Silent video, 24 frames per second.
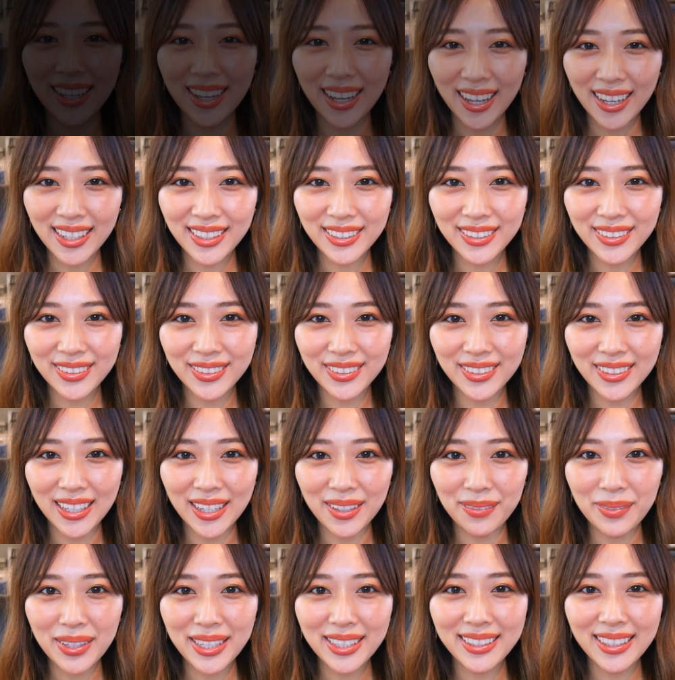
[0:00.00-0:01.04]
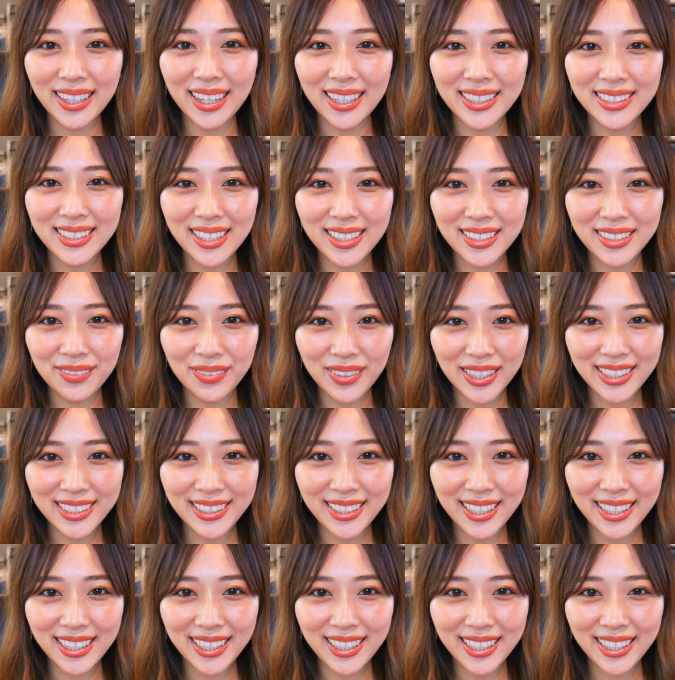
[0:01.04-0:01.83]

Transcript: はいということでメイク完成しまし